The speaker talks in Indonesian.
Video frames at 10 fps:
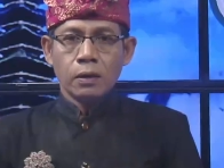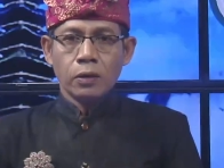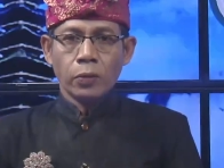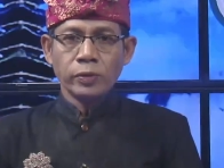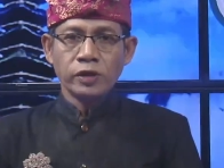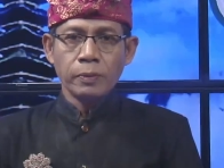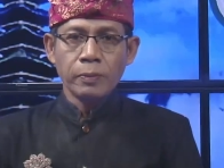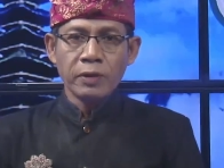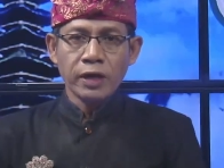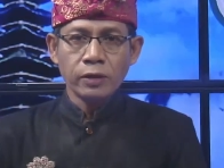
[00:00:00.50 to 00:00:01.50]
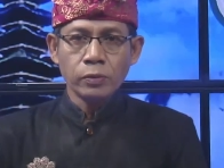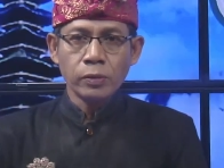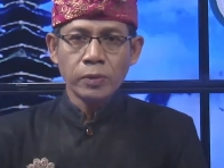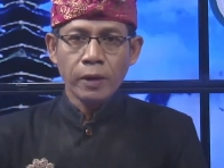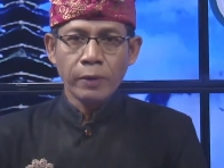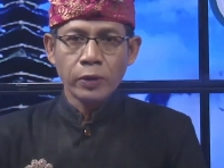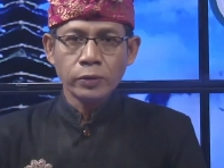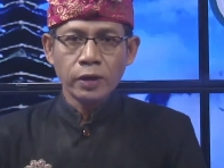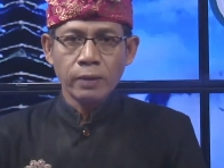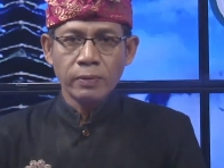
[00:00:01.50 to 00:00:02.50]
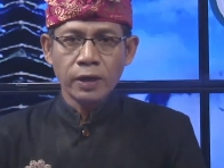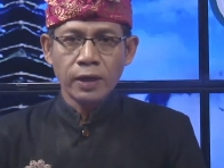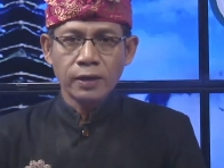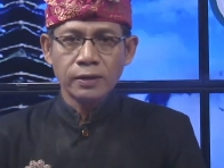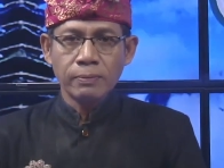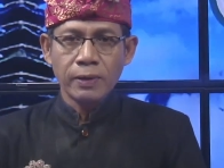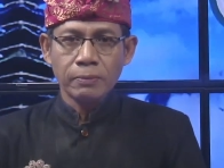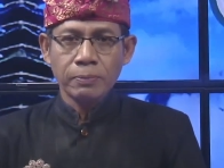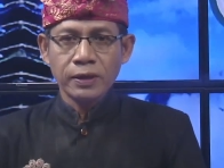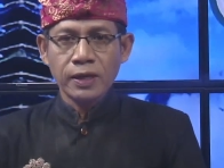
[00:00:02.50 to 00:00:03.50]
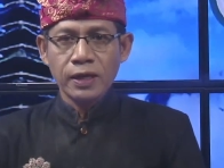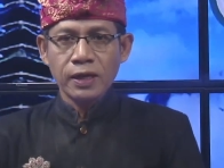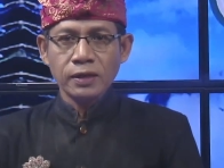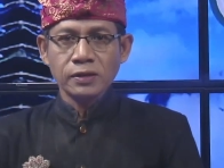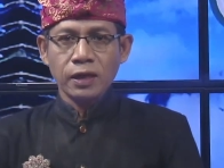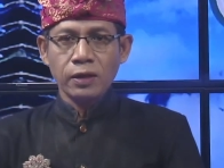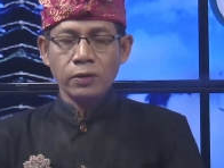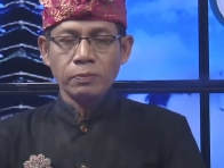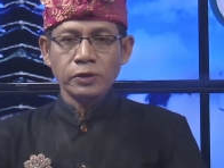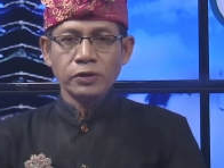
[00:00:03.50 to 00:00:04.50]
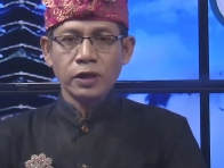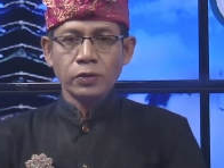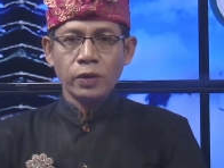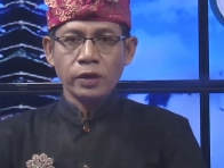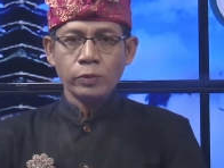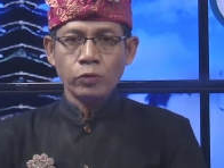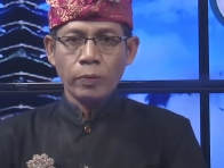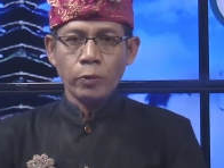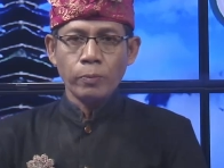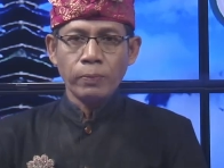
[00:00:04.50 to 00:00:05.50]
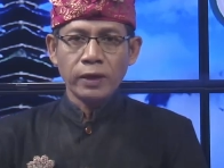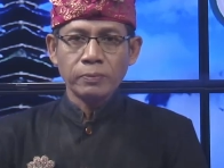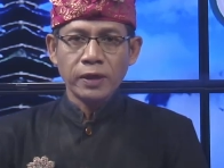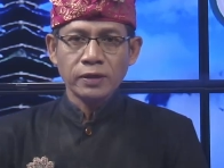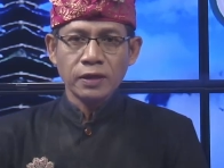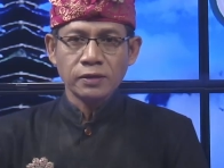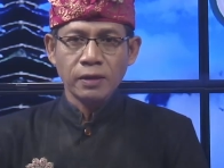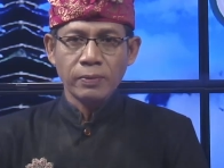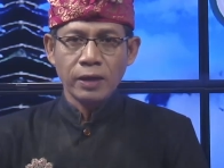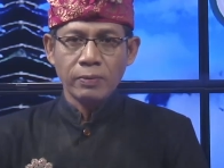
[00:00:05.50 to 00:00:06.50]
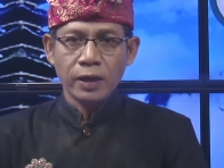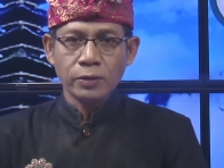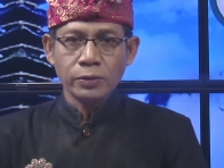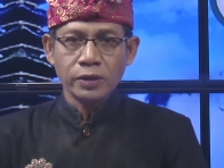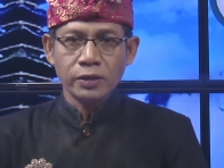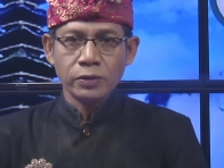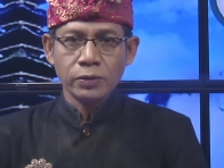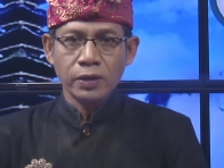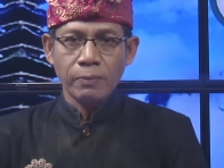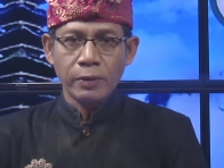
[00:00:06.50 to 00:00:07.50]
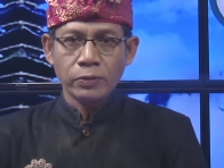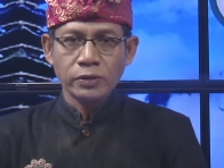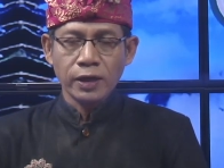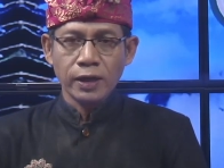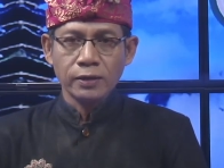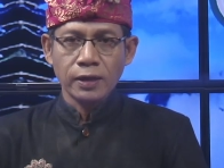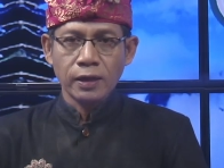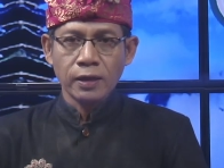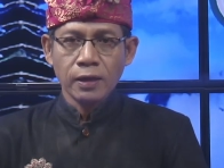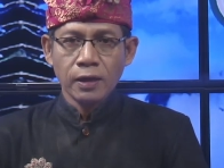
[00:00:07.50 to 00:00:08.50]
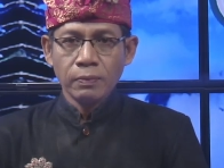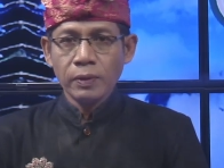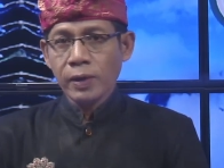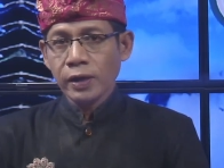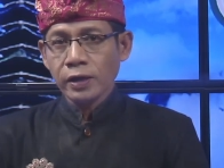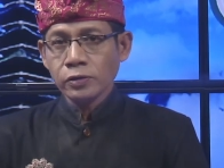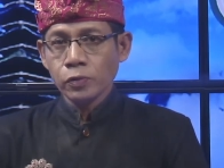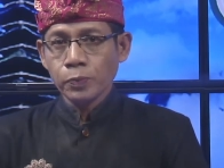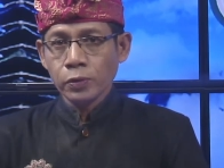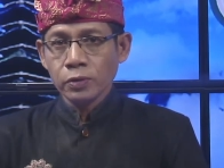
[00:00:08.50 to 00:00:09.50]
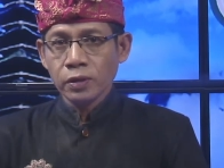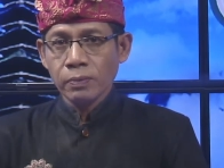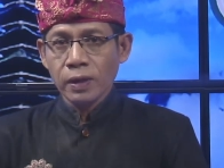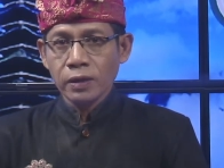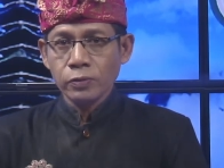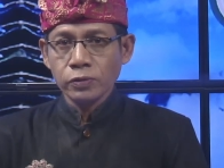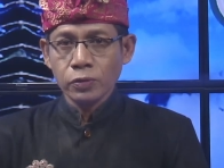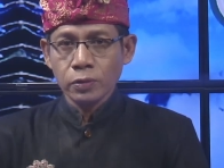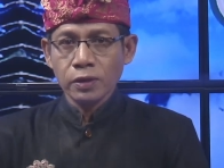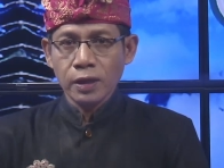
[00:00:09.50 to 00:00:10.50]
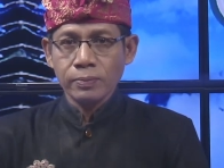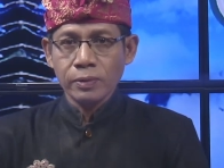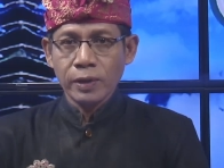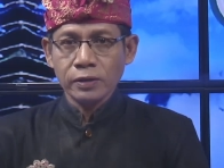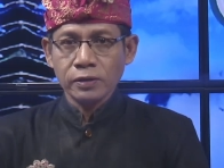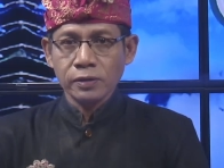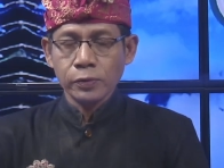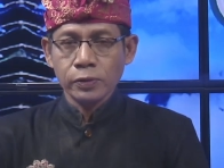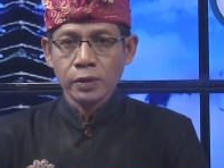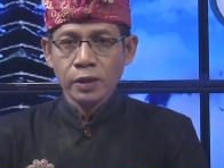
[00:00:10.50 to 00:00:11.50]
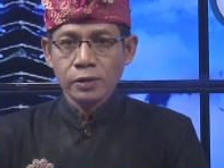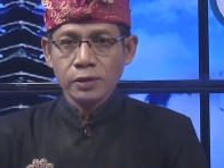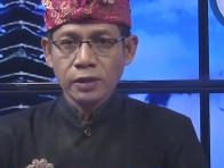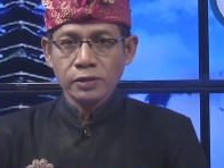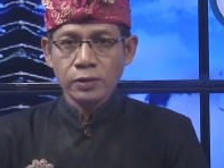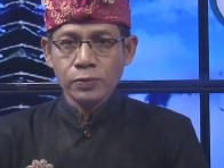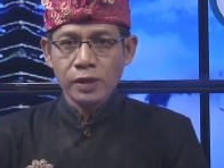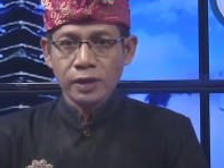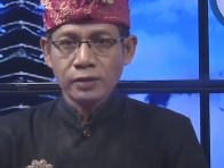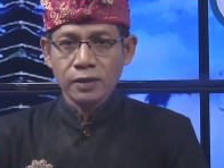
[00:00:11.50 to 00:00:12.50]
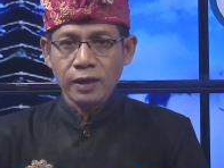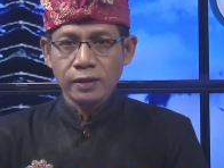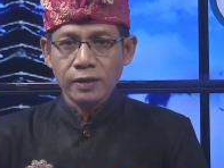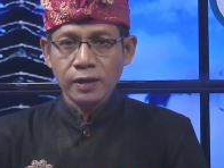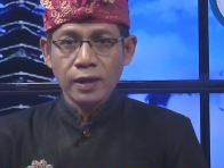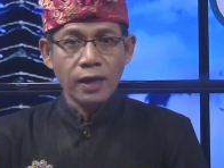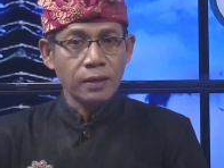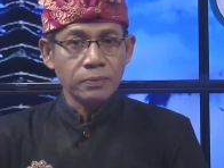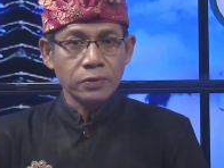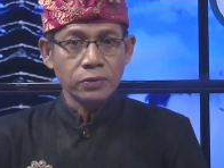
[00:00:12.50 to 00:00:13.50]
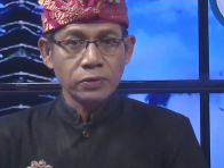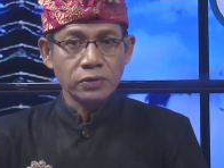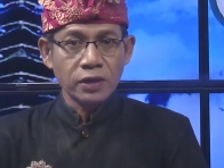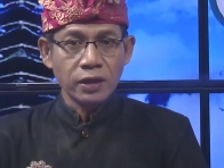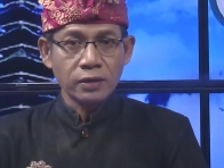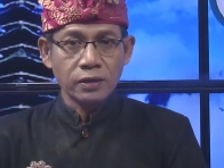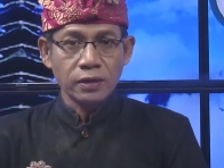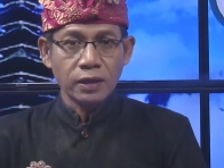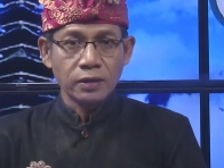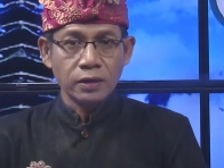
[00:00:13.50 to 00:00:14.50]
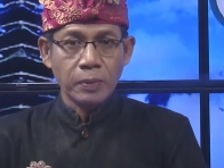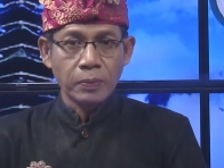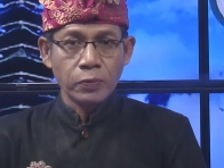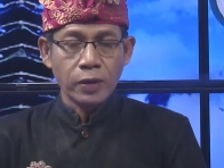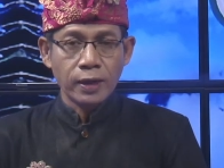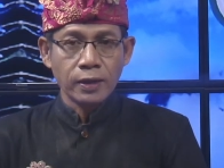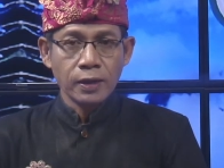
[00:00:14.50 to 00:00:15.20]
Komisi Pemilihan Umum KPU telah menggelar debat perdana calon presiden 2024 pada Selasa malam lalu di gedung KPU Jakarta. Berbagai isu pun kembali muncul dalam debat tersebut. Salah satunya terkait dengan HAM khususnya yang terjadi di Papua.